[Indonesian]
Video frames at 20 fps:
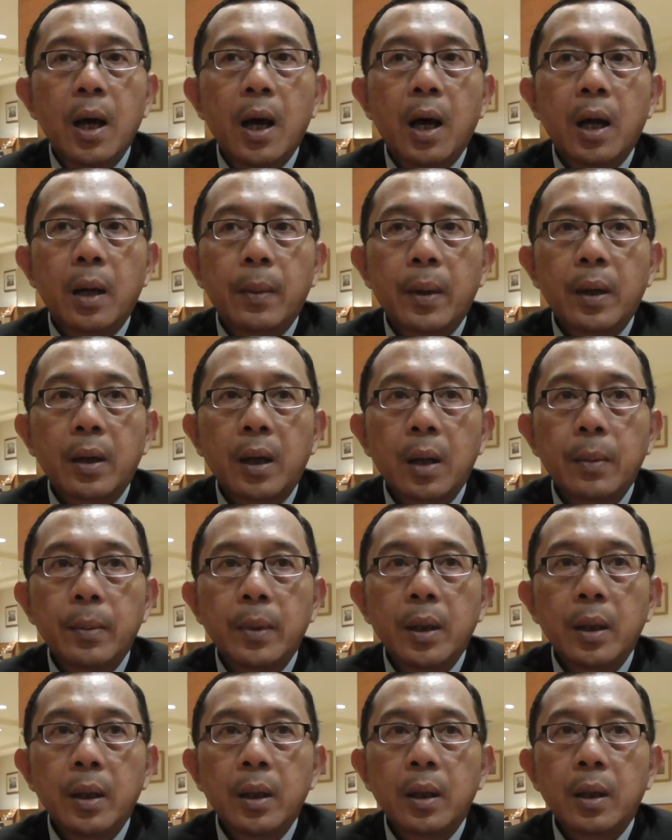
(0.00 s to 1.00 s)
Harapan
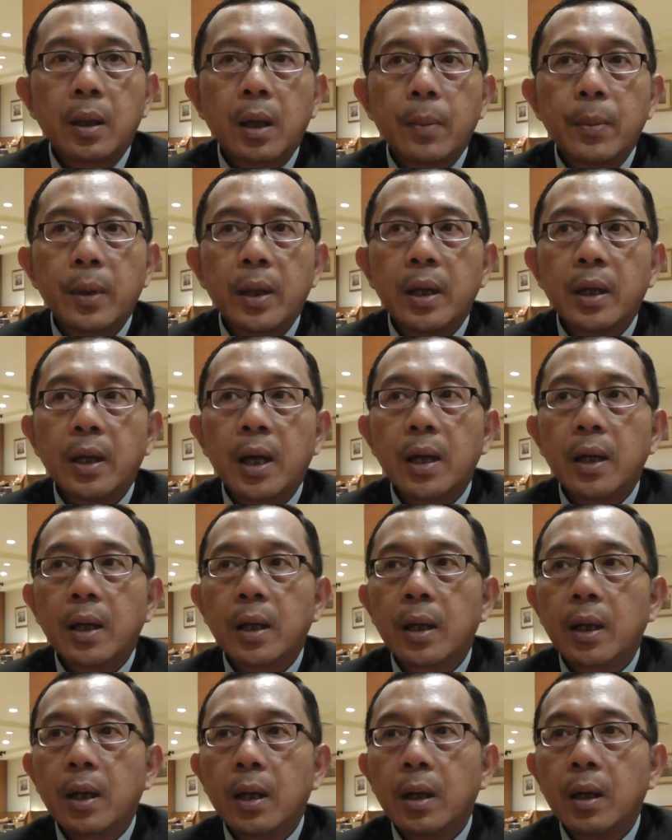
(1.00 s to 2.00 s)
kami, kami ini kan
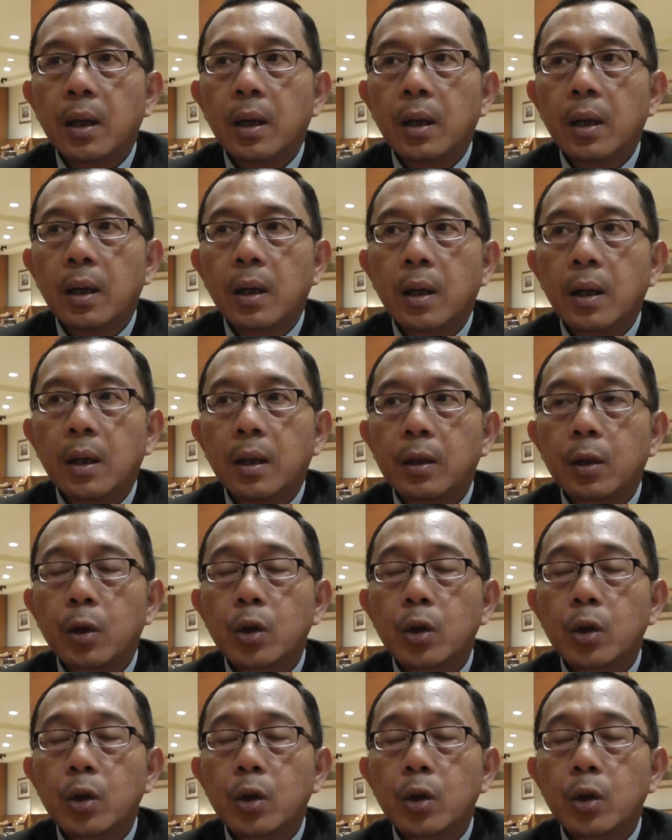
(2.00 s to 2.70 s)
uh,